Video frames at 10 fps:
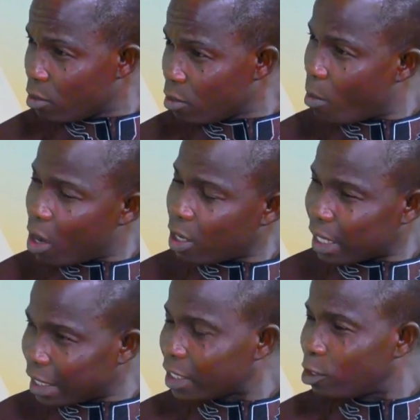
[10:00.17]

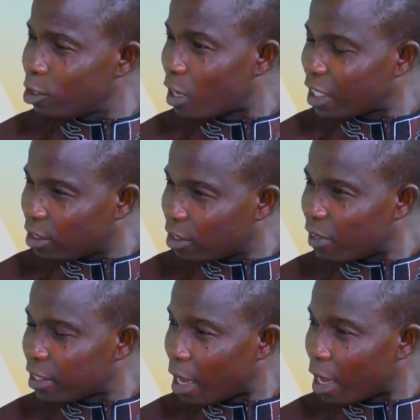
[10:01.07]
Comment, qu'est-ce qui se cache
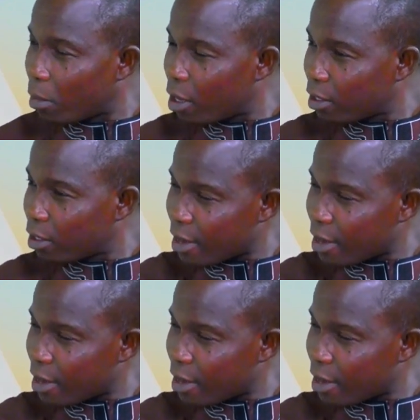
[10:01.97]
véritablement